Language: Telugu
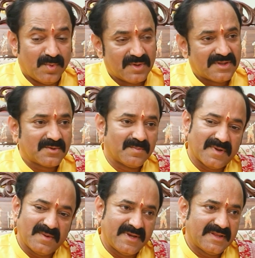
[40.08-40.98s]
బూడిద
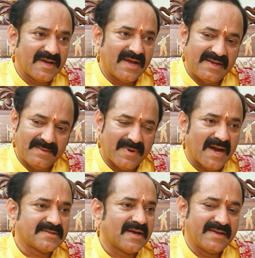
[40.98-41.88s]
కుప్పల మీదుగా ఈ
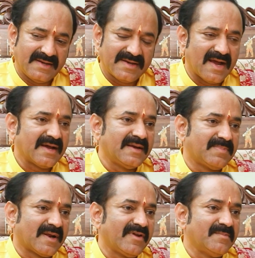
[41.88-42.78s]
పాత ఈ గంగని
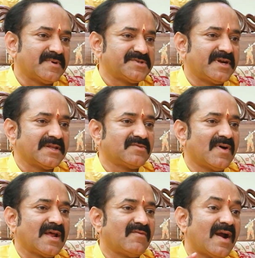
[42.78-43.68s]
ప్రవహింప చేయడం
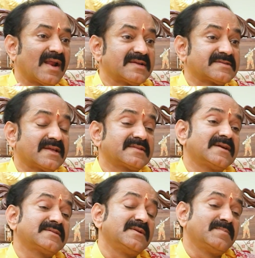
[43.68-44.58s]
ద్వారా వాళ్ళకి
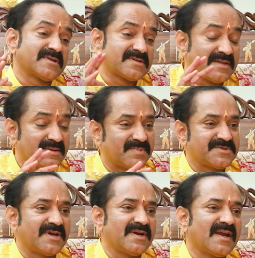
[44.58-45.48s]
సద్గతుల్ని ప్రసాదింప
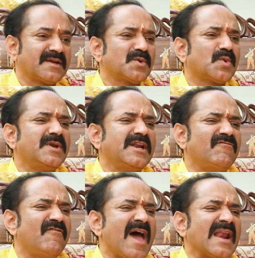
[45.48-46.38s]
చేయడానికి కొన్ని
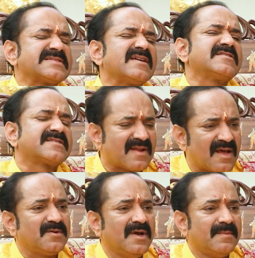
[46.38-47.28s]
వేల
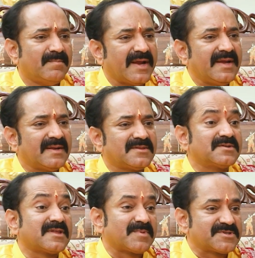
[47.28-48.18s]
సంవత్సరాలు
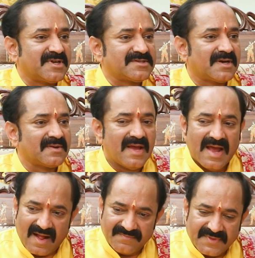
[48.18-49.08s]
భగీరథుడు తపస్సు చేశాడు
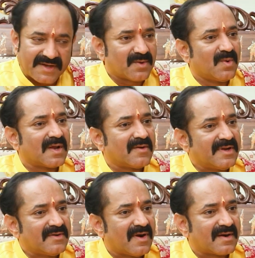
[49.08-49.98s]
అంతటి
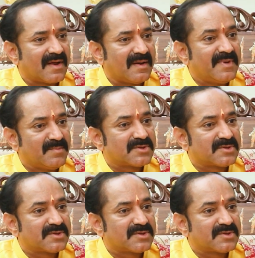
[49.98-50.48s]
ఘోరమైన వాడురా మీ